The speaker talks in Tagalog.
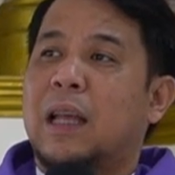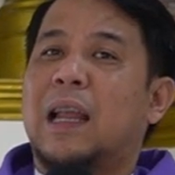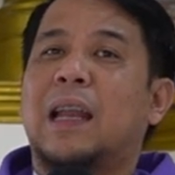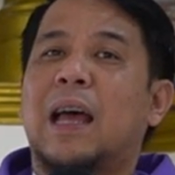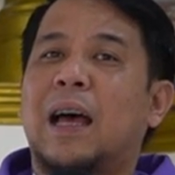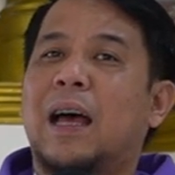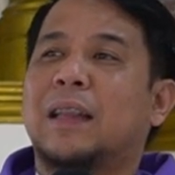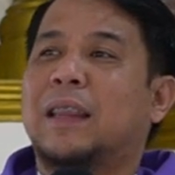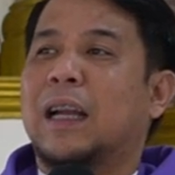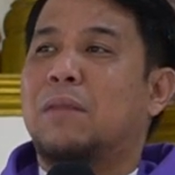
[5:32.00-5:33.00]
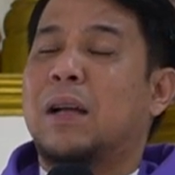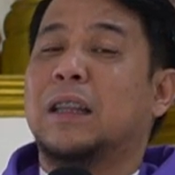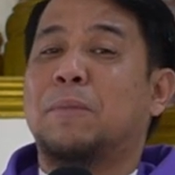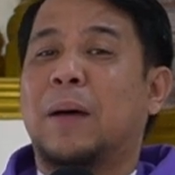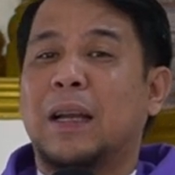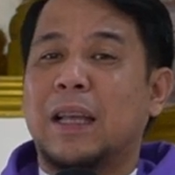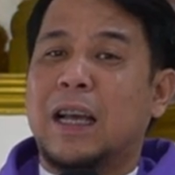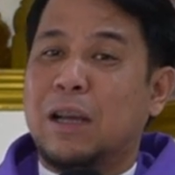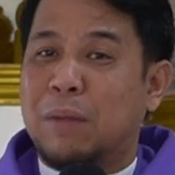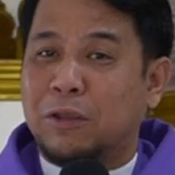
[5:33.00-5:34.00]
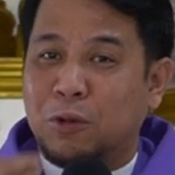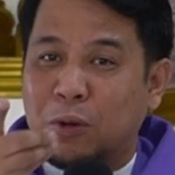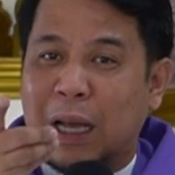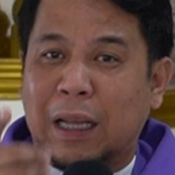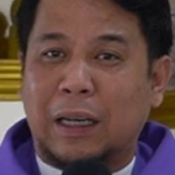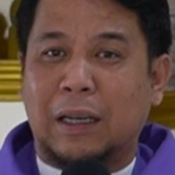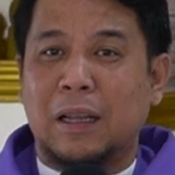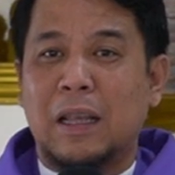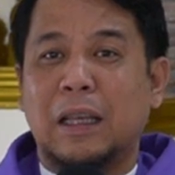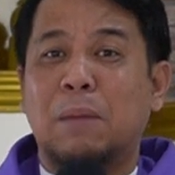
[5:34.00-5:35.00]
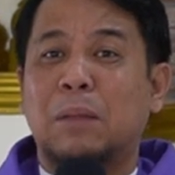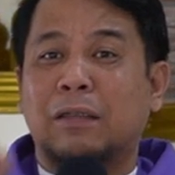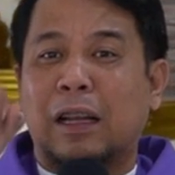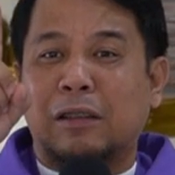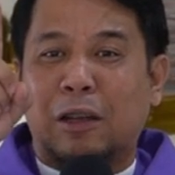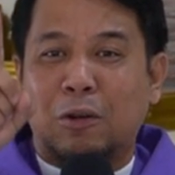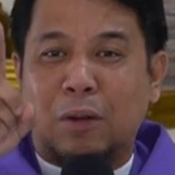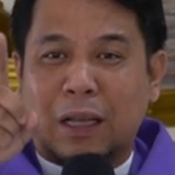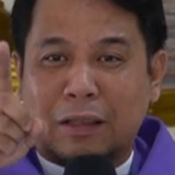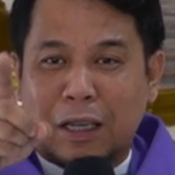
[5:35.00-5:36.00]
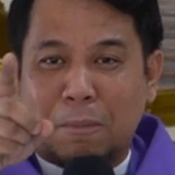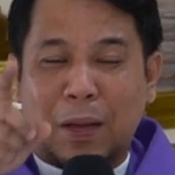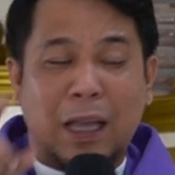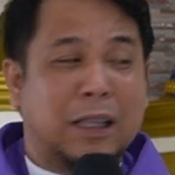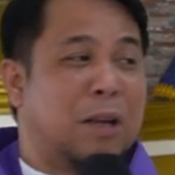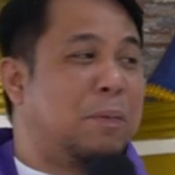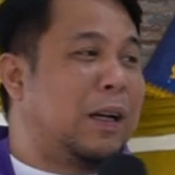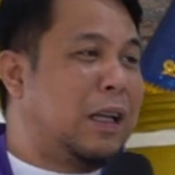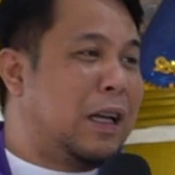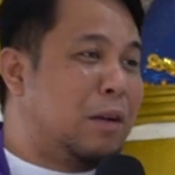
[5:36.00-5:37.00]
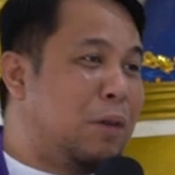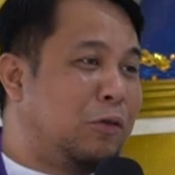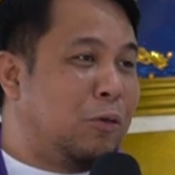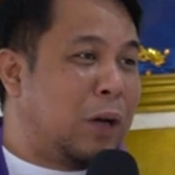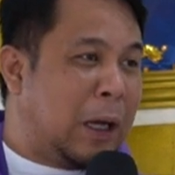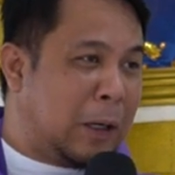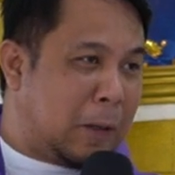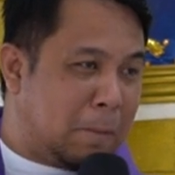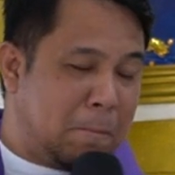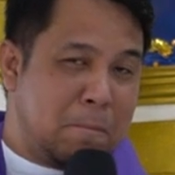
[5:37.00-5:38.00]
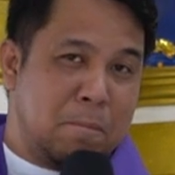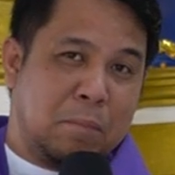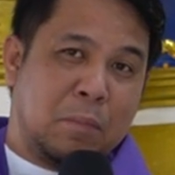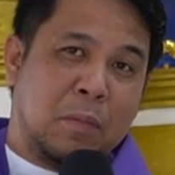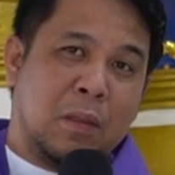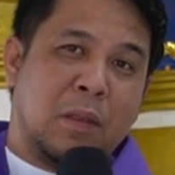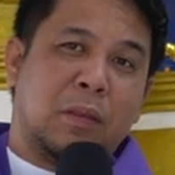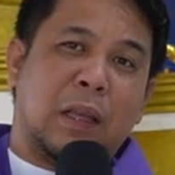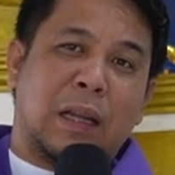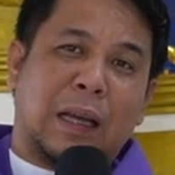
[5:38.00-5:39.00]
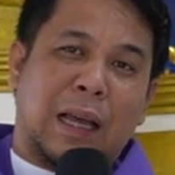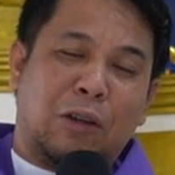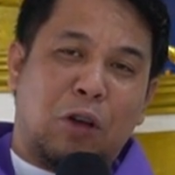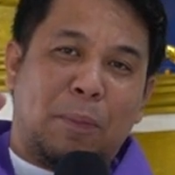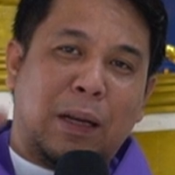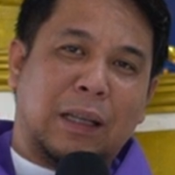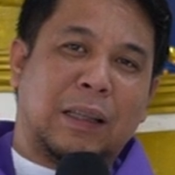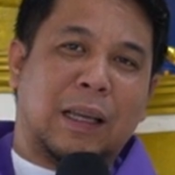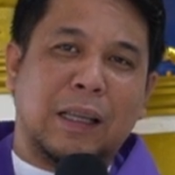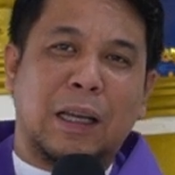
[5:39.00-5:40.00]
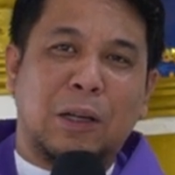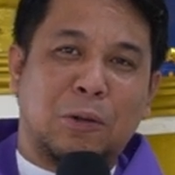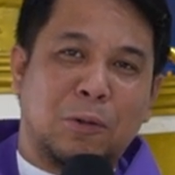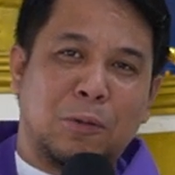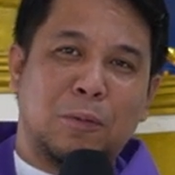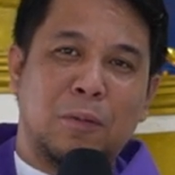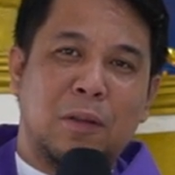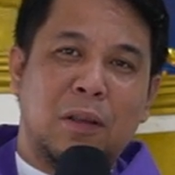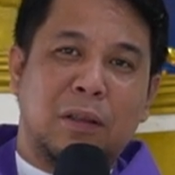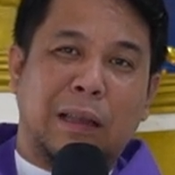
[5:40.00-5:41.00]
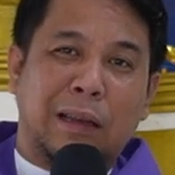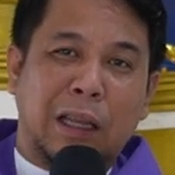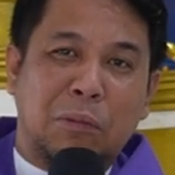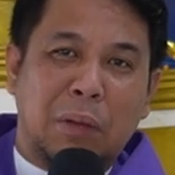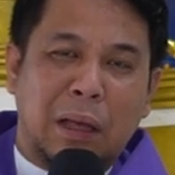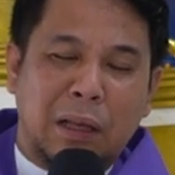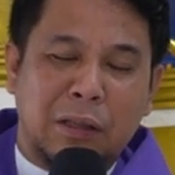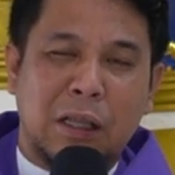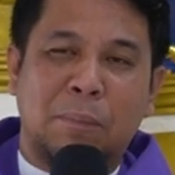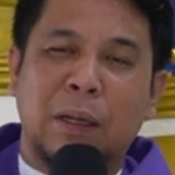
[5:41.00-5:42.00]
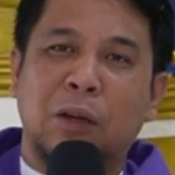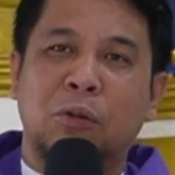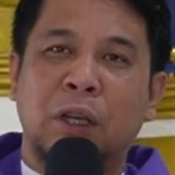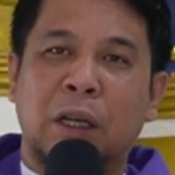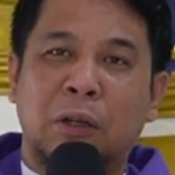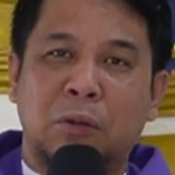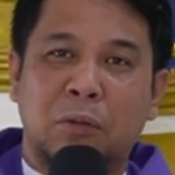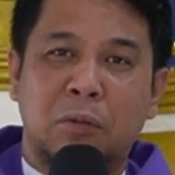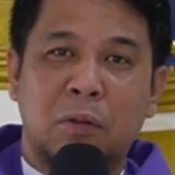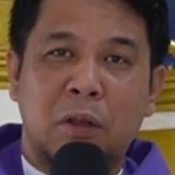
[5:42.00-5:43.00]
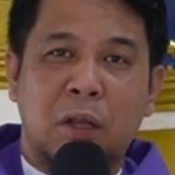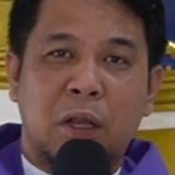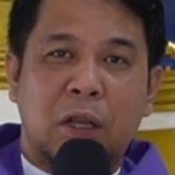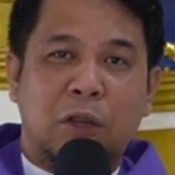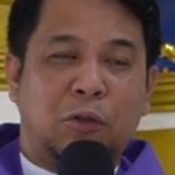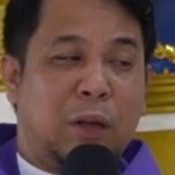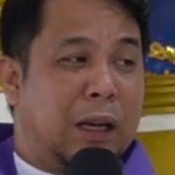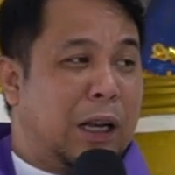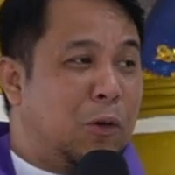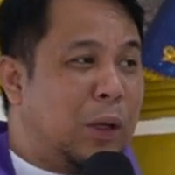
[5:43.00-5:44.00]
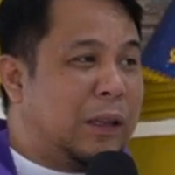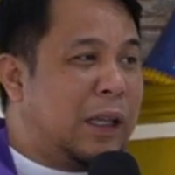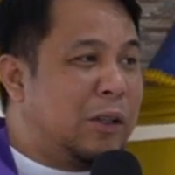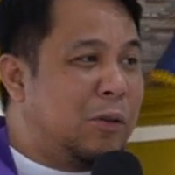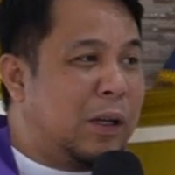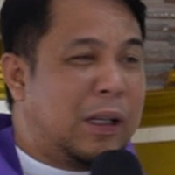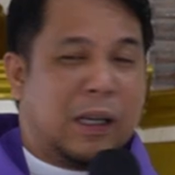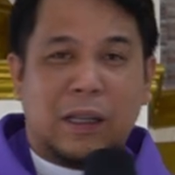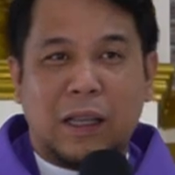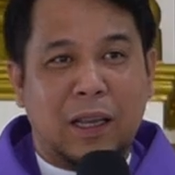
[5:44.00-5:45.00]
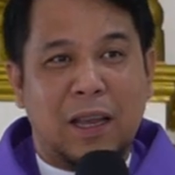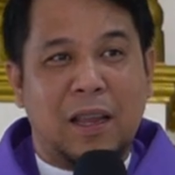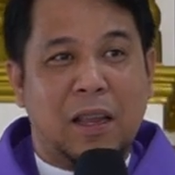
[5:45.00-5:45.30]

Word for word: Nalalaad ti raman ti pariyangam asukar. Ngam nasalsalon at ginapait nga pariyangam asukar. Tinakaro a panagdayaw, nalimad a panaguyaw. Iso nga agalwad tayo kadagiti.